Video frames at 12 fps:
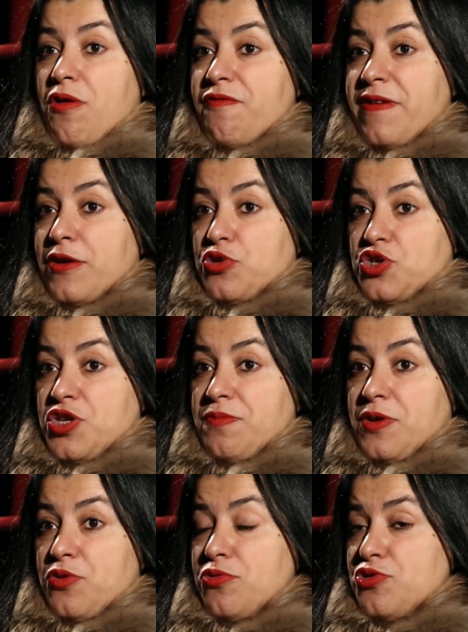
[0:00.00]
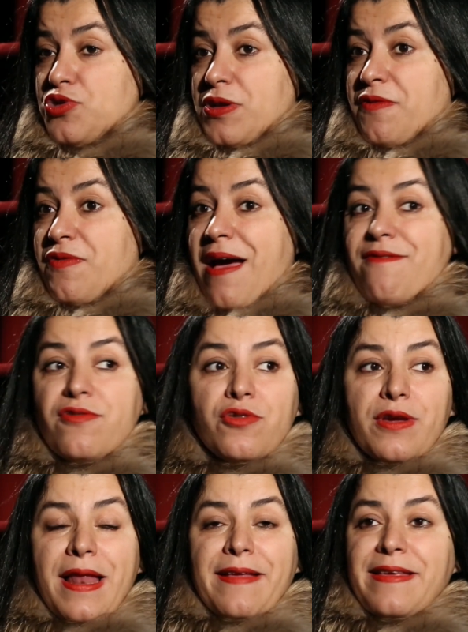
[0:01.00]
l'enfer de Chimino, je l'ai vu
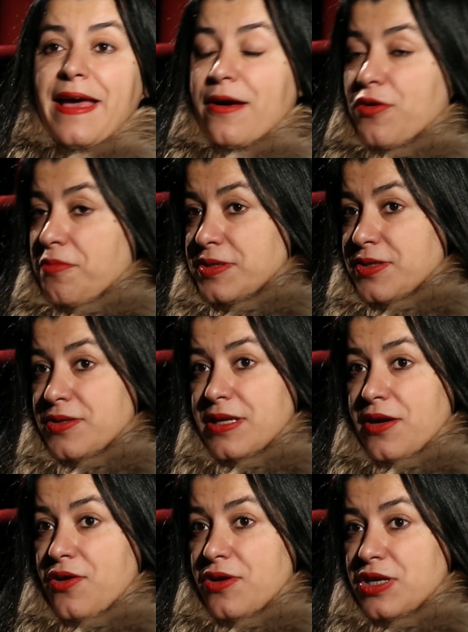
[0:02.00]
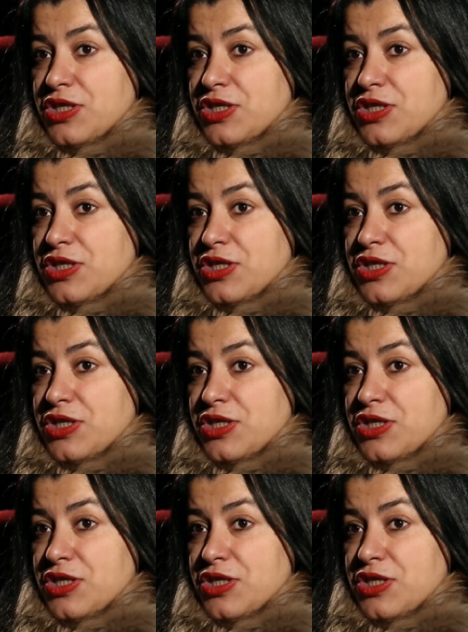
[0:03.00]
avant que la guerre commence en Iran.